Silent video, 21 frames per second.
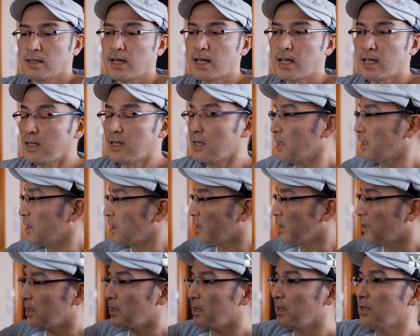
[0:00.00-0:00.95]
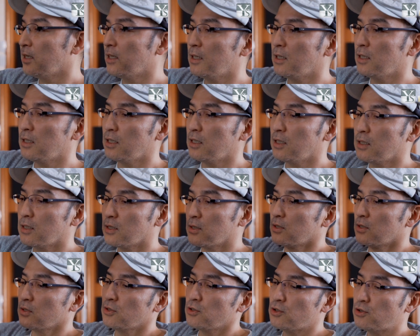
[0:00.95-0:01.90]
はい
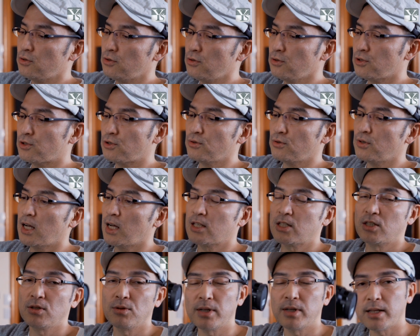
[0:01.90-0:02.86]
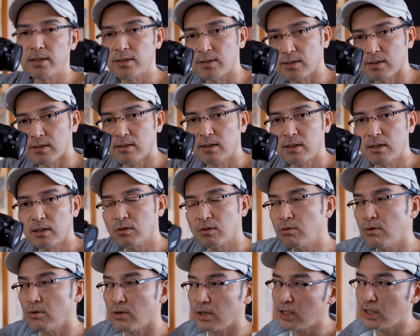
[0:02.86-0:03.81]
えー、1018のレンズ
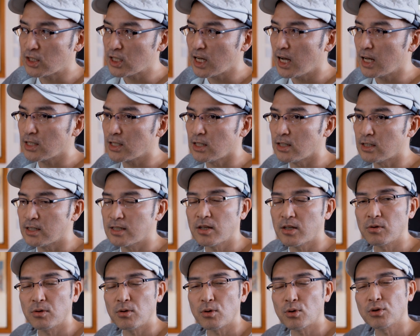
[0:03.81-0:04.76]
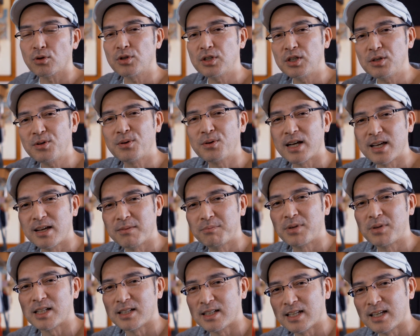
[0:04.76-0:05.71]
と18105この2本が
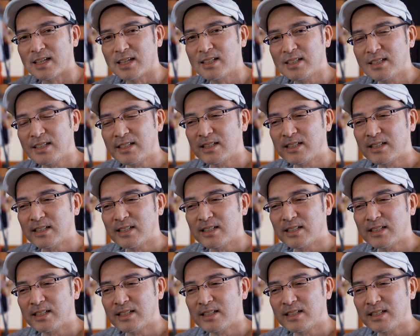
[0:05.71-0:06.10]
やっぱりね、